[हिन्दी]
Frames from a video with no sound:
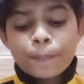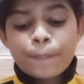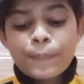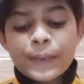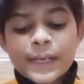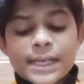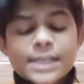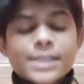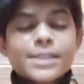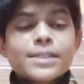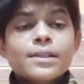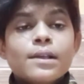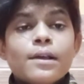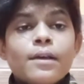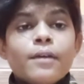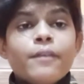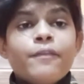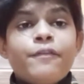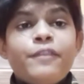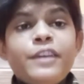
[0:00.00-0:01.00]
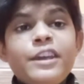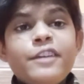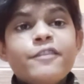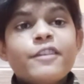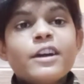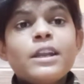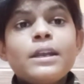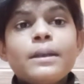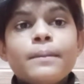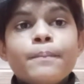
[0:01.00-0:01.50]
प्लस वी
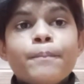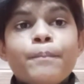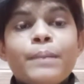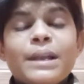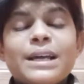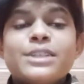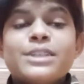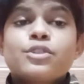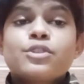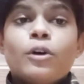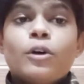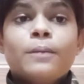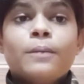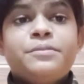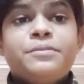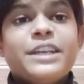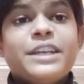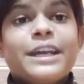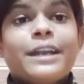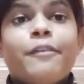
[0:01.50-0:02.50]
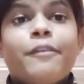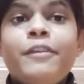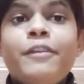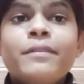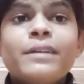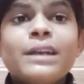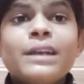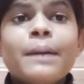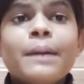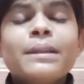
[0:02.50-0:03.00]
वन प्लस ऑब्जेक्ट वी
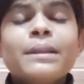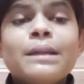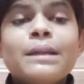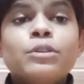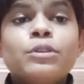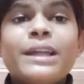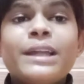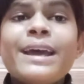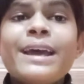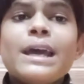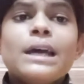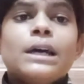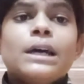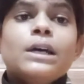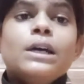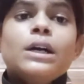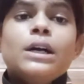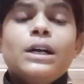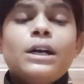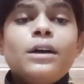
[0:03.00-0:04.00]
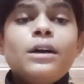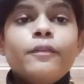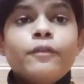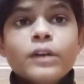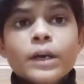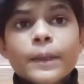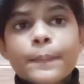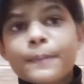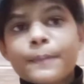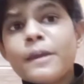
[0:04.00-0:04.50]
वन का मतलब होता है
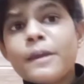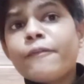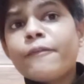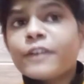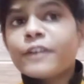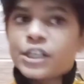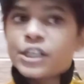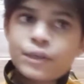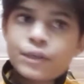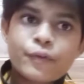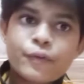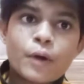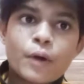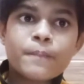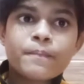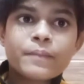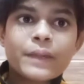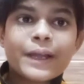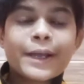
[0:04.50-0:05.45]
वर्ब की फर्स्ट फॉर्म